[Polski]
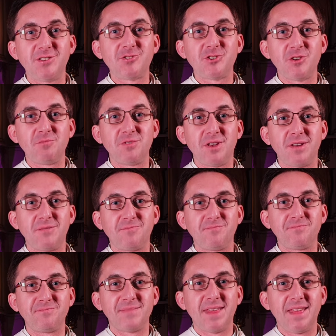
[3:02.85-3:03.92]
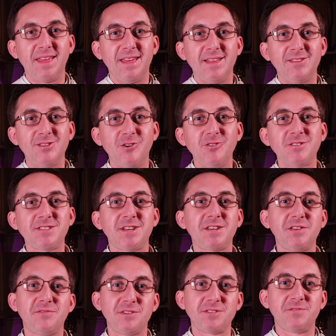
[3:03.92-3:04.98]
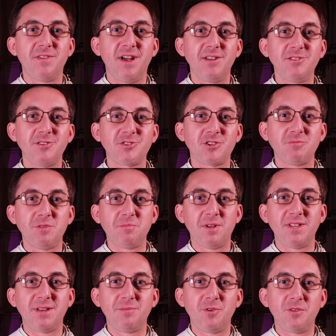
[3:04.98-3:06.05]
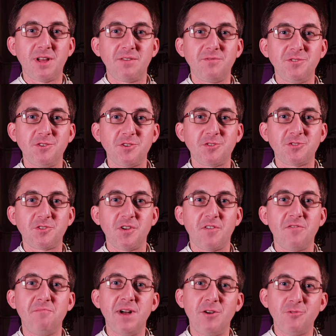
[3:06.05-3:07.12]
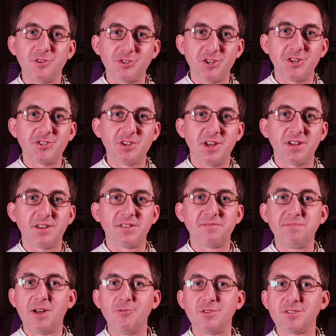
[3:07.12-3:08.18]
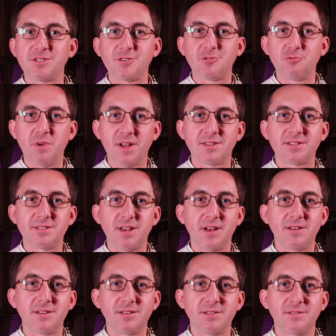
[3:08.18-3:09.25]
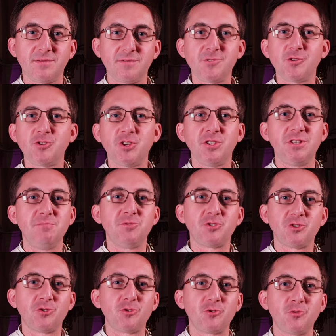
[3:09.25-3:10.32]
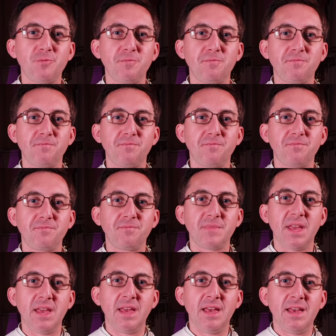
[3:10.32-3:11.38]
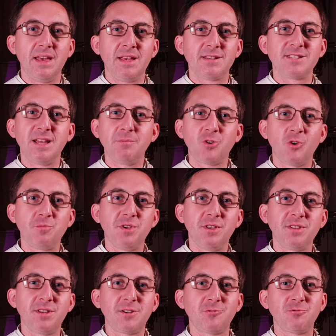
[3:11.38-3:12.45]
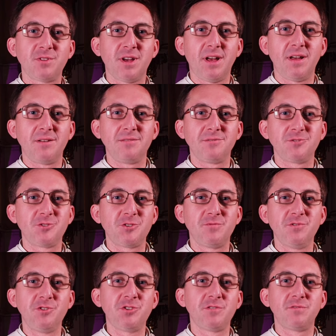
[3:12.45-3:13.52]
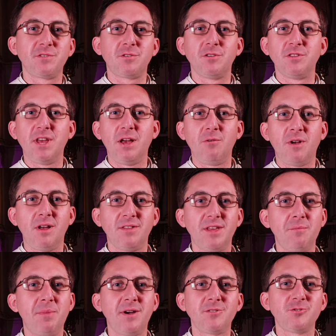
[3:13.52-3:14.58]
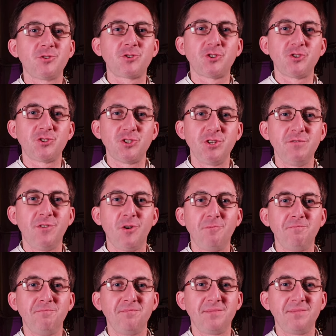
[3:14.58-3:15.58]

Ciebie to jest takie wezwanie, żeby Pana Boga widzieć w małych rzeczach, w małych sytuacjach, w codziennym życiu. Znam kobietę, która rzeczywiście wyglądała na bardzo szczęśliwą,